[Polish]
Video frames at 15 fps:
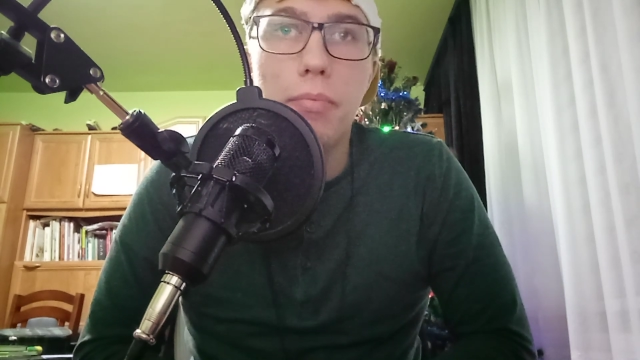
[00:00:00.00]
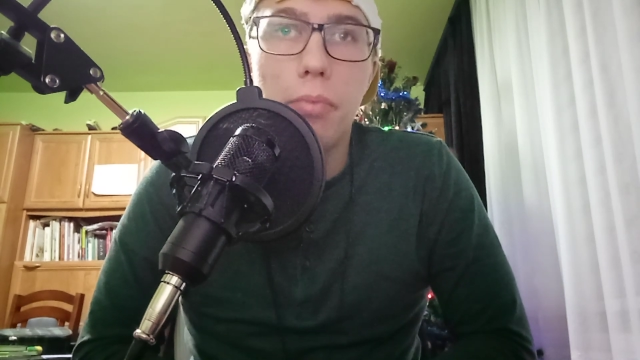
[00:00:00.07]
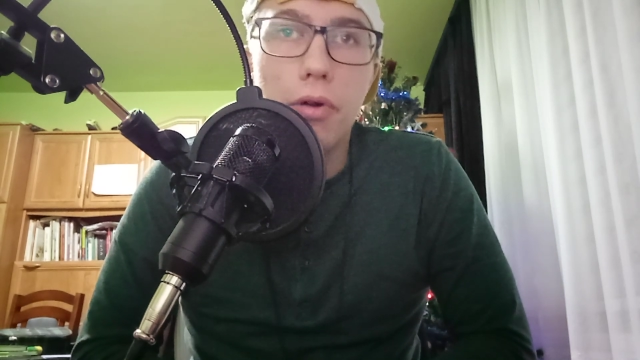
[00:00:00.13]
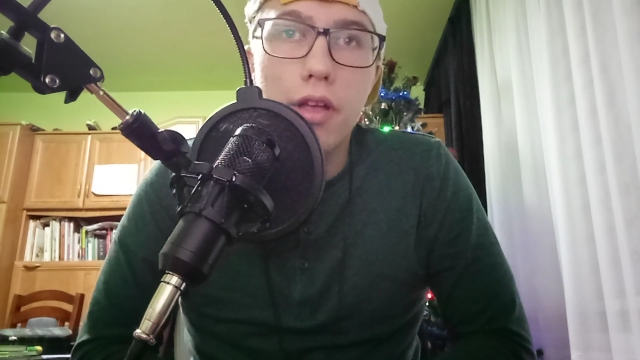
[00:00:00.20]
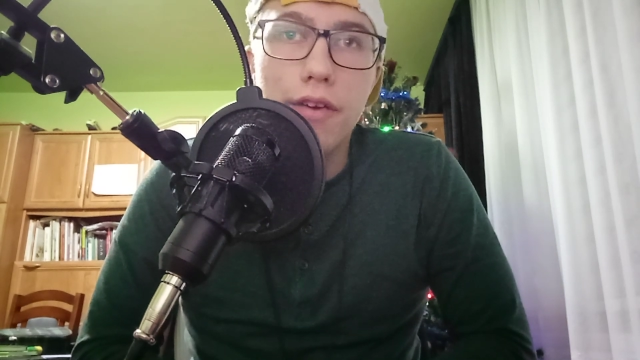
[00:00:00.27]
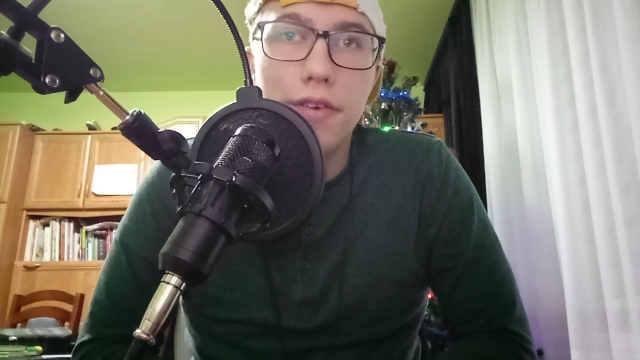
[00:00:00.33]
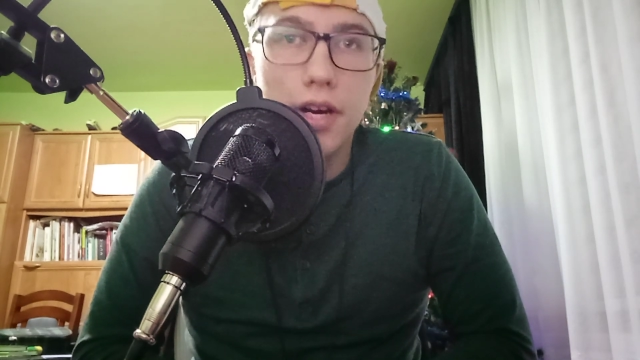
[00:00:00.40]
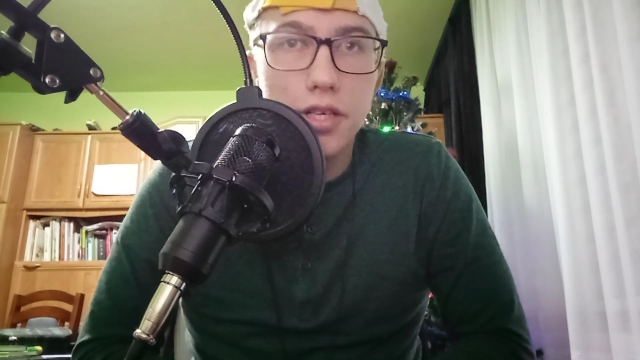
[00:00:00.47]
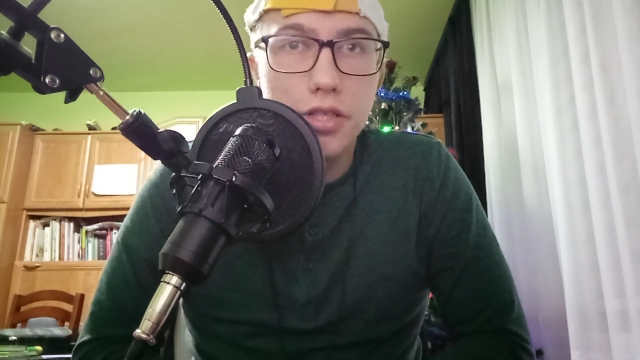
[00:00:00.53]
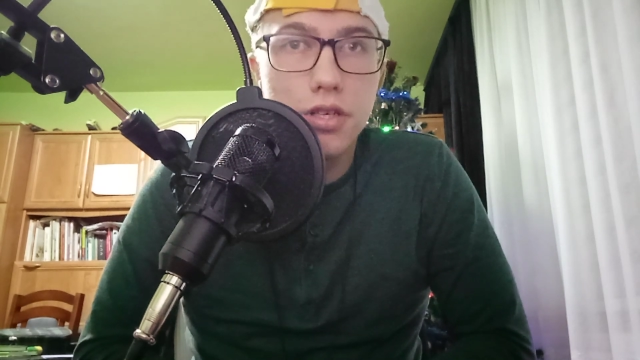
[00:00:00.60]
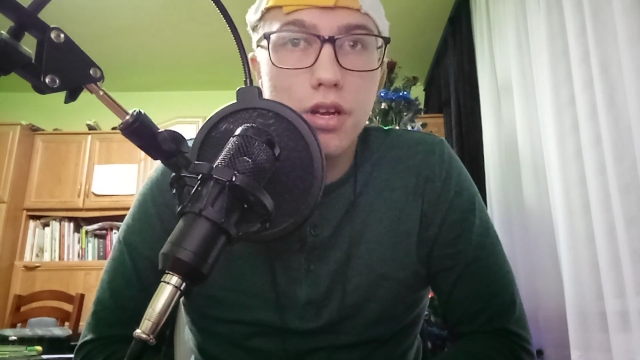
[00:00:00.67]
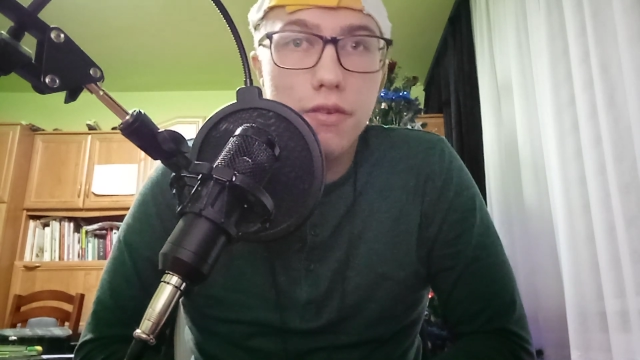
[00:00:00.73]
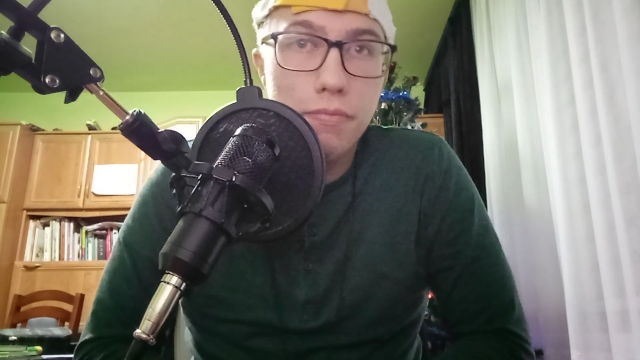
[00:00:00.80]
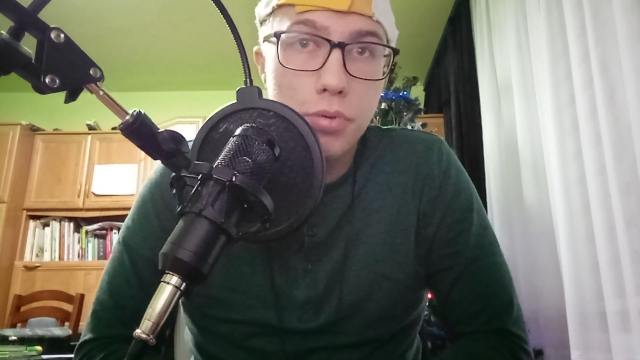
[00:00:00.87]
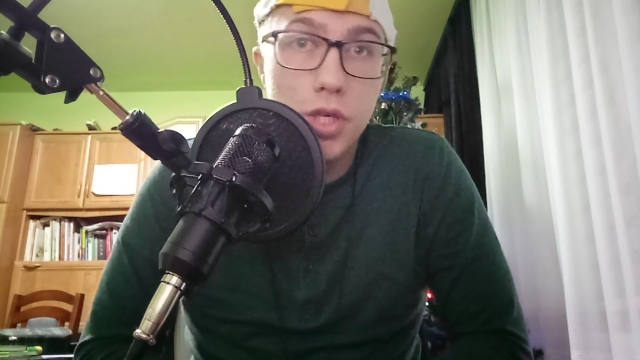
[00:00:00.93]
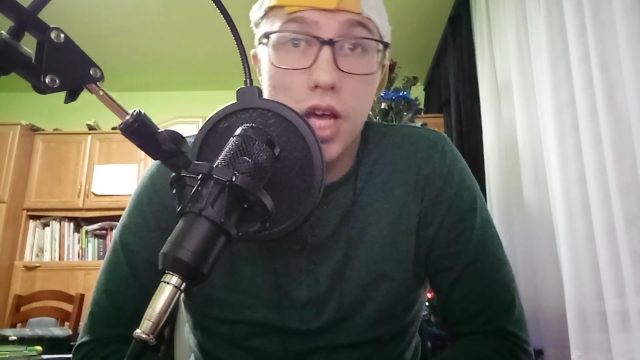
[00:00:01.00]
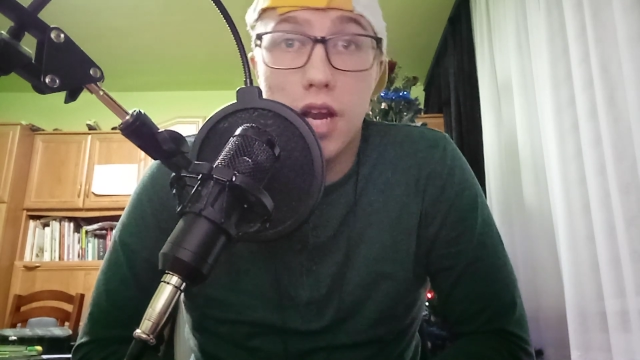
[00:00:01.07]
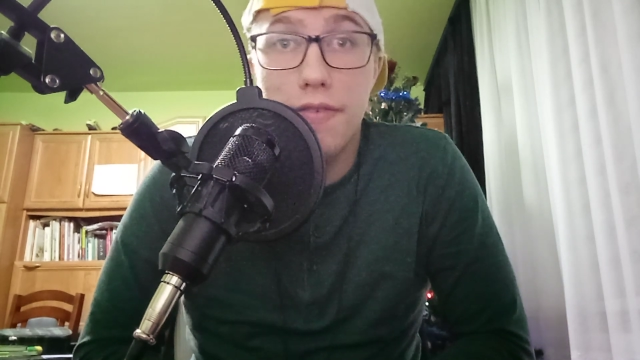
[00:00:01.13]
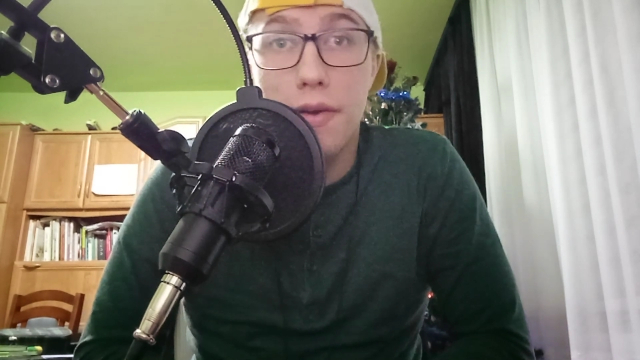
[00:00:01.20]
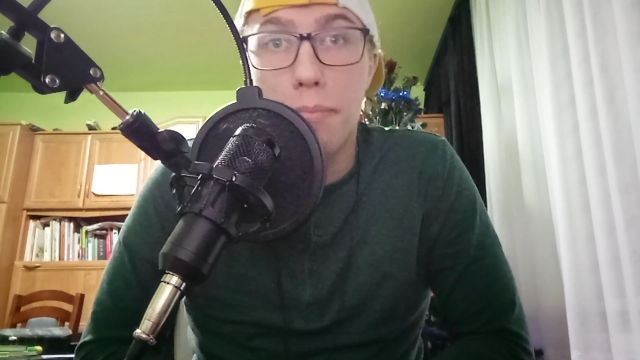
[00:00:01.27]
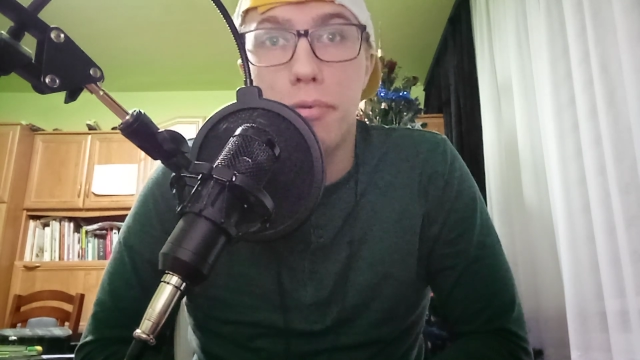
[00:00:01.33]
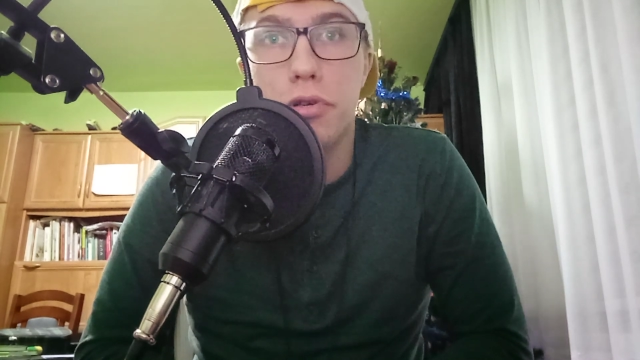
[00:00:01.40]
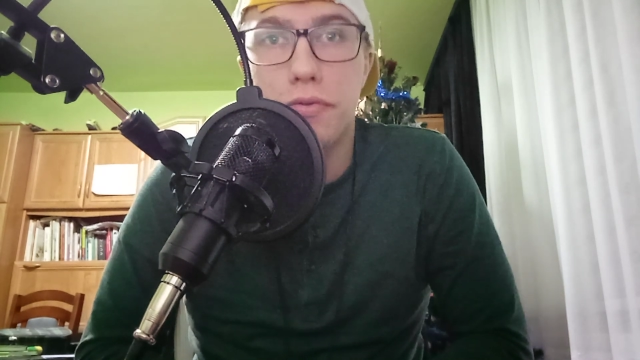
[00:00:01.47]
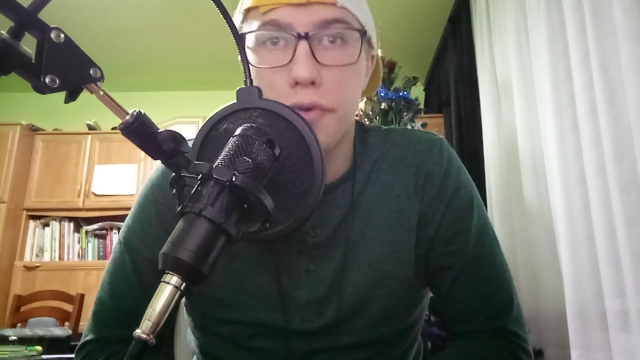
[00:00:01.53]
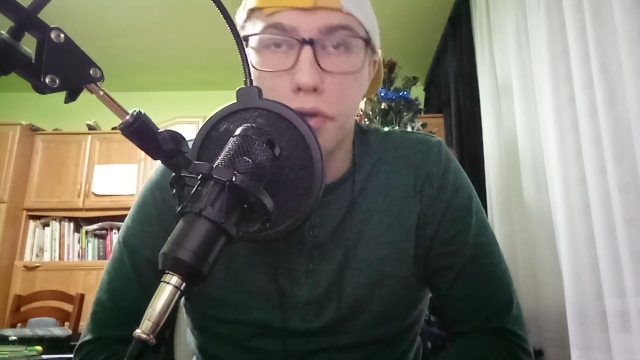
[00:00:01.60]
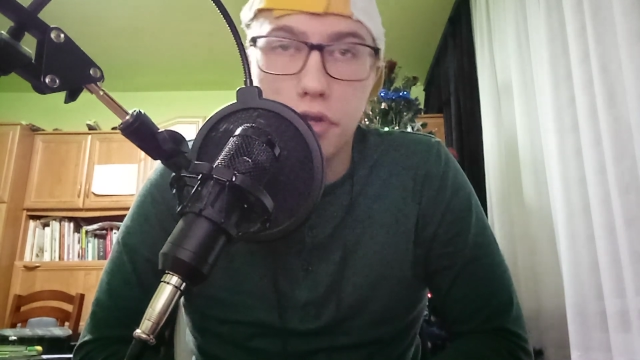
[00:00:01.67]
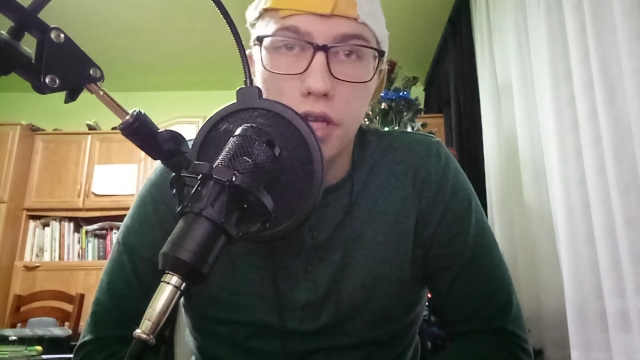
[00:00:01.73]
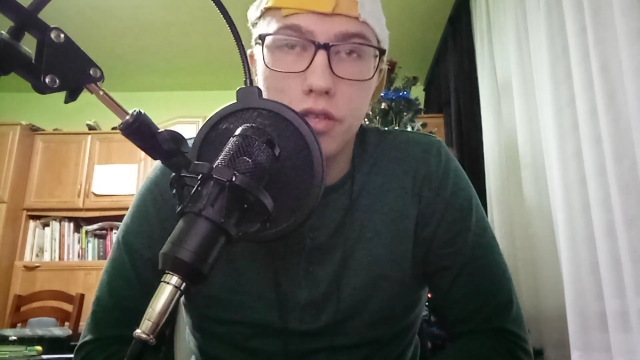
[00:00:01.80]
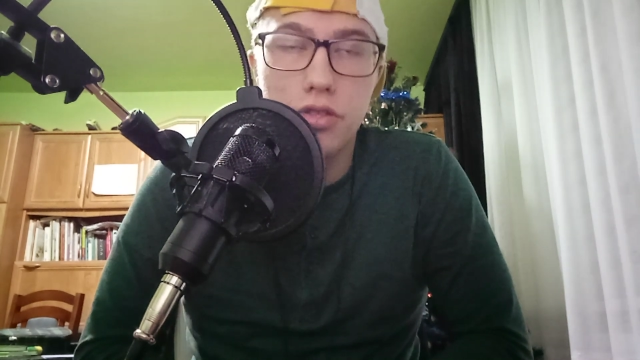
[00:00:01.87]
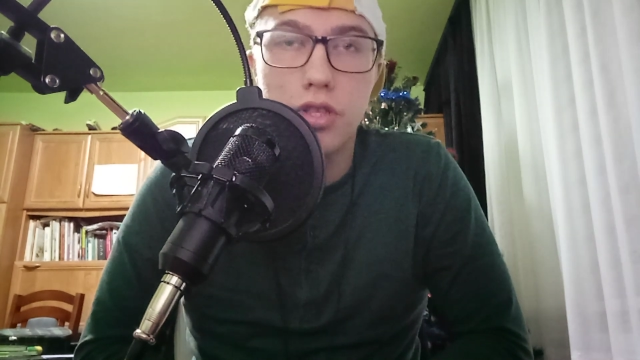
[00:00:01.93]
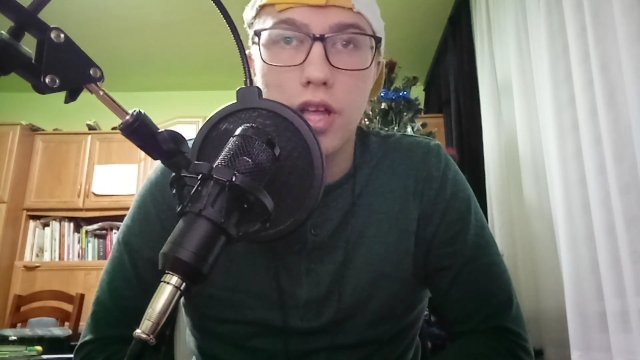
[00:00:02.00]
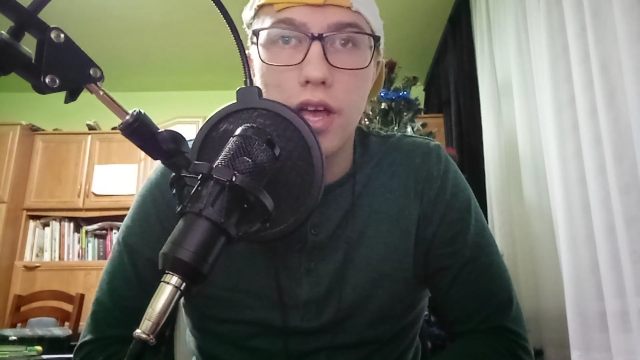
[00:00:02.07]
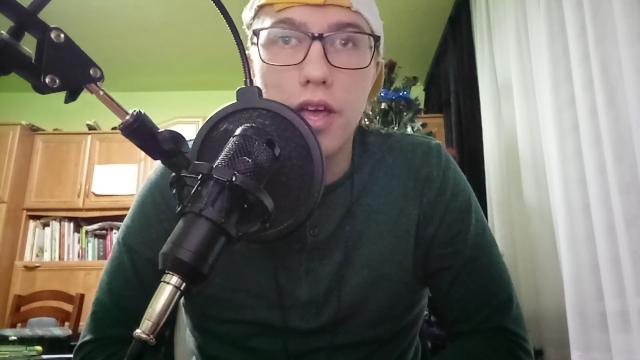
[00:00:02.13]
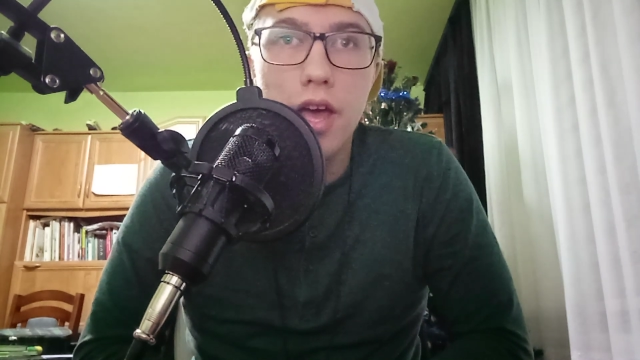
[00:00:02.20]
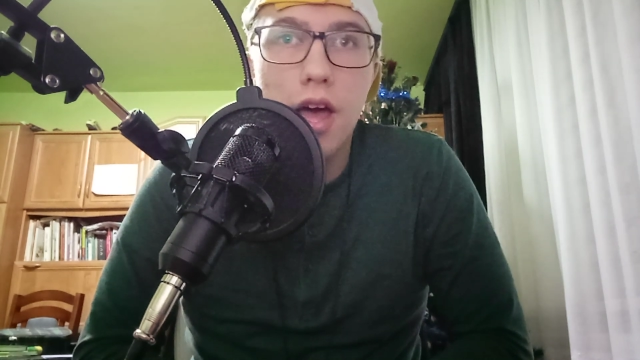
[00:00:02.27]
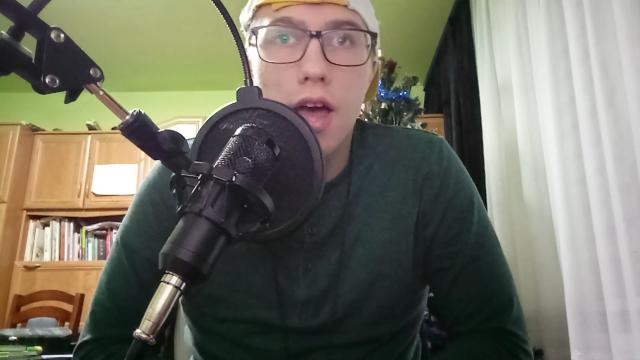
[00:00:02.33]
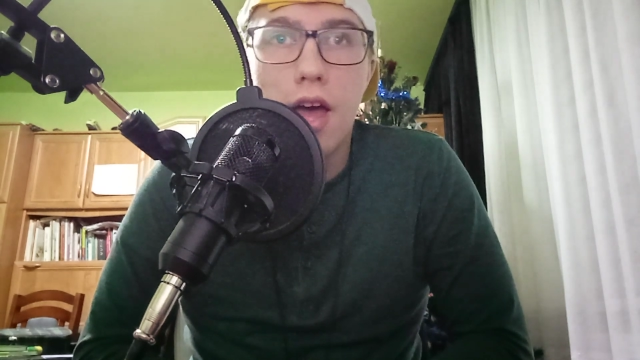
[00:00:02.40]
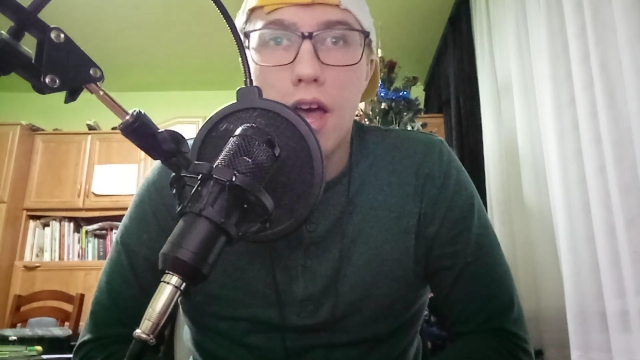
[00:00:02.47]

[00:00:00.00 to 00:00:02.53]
ponieważ w przerwie poświątecznej